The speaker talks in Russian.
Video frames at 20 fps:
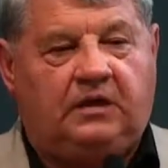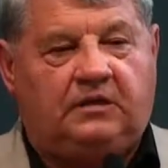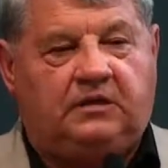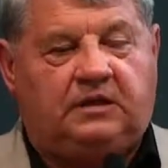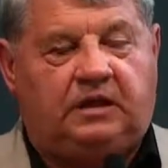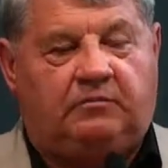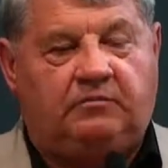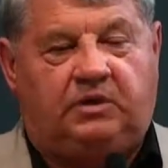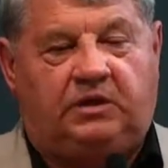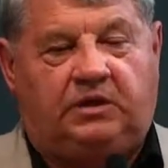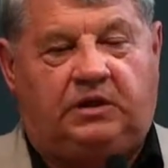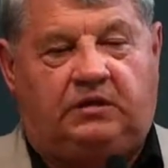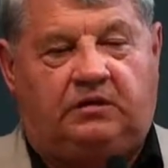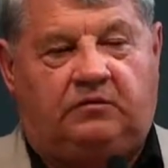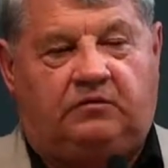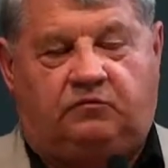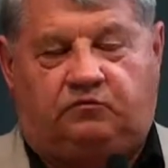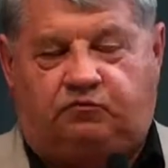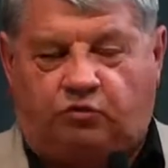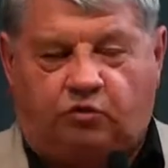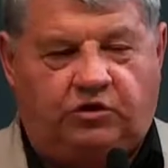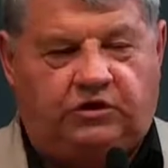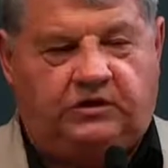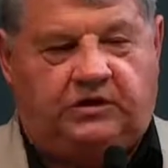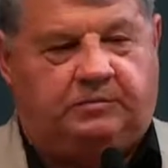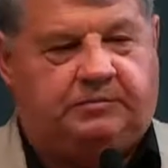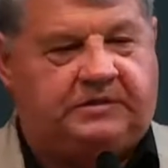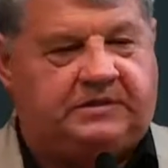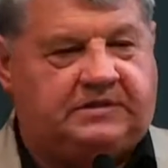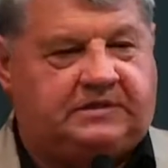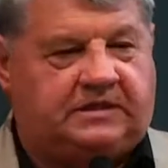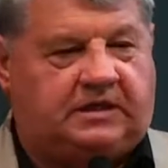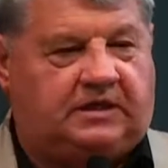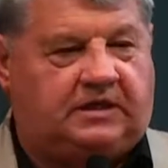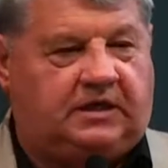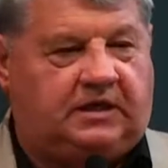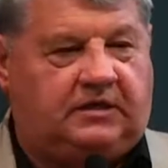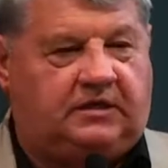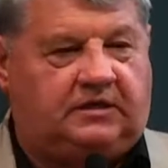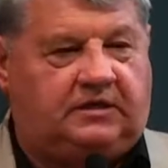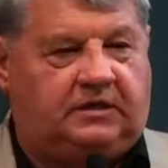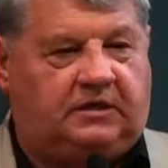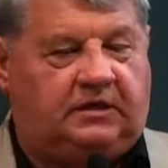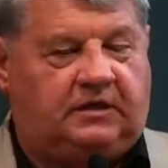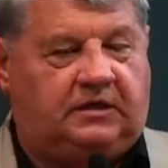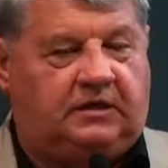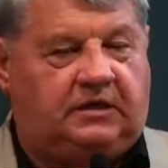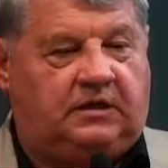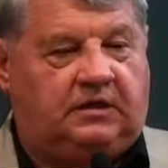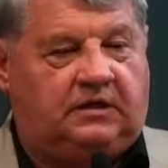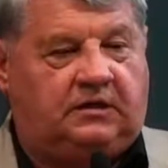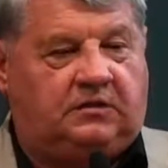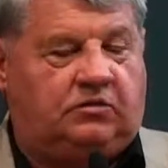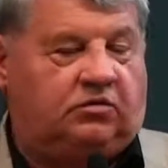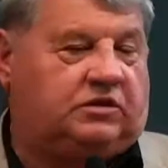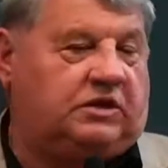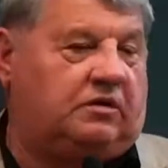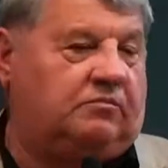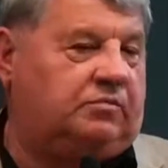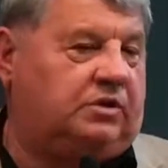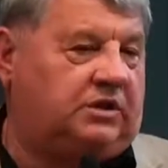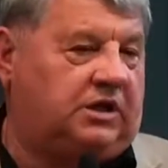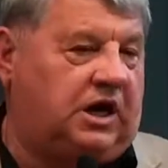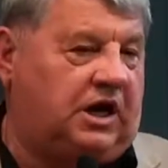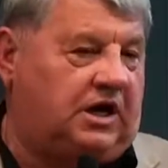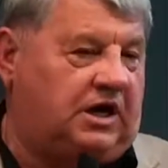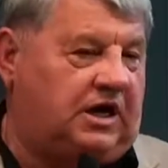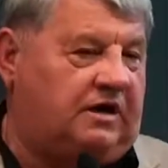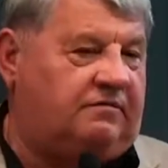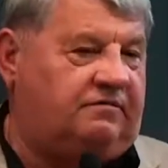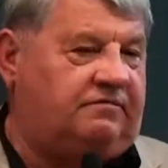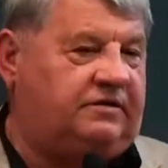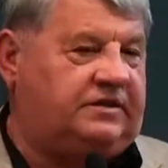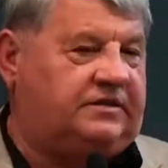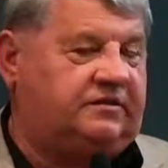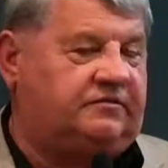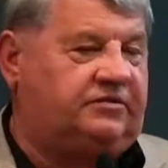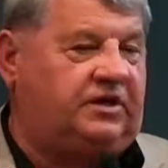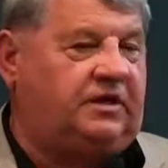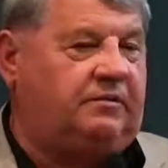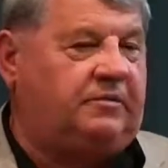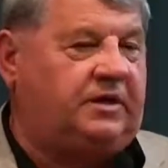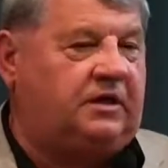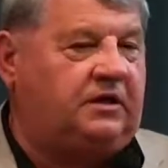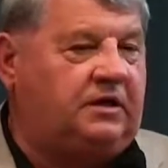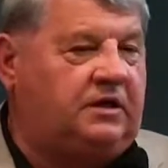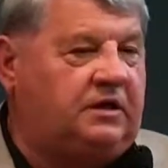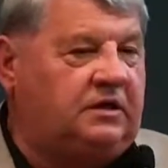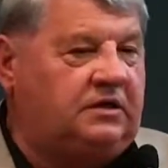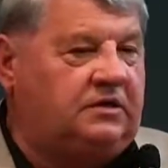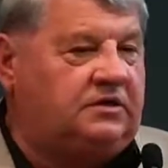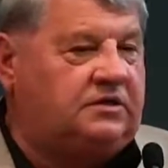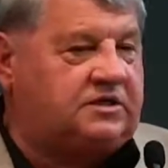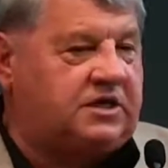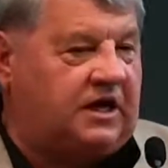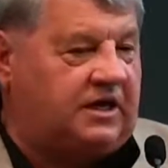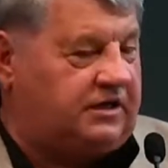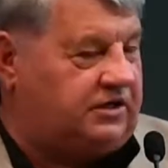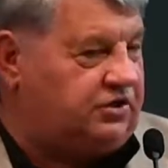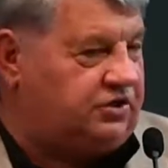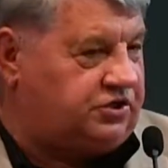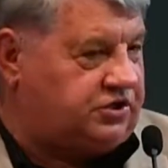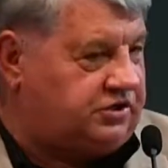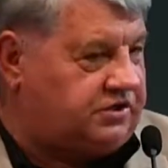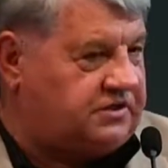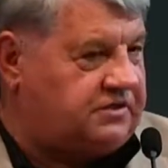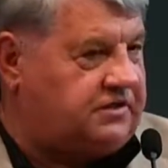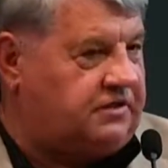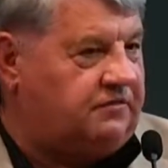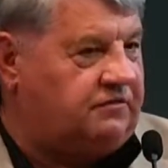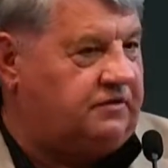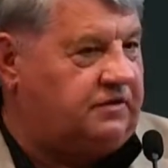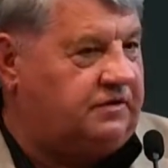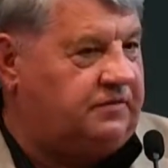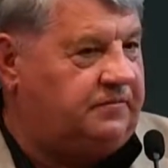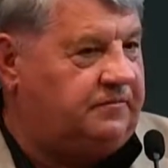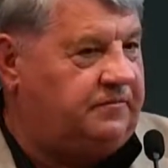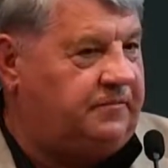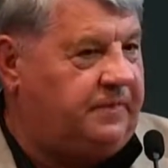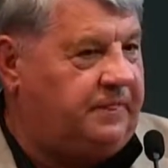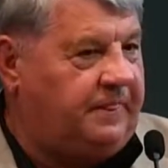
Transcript: Там были воины постоянные. Но там был Ахав в это время, царь нечестивый.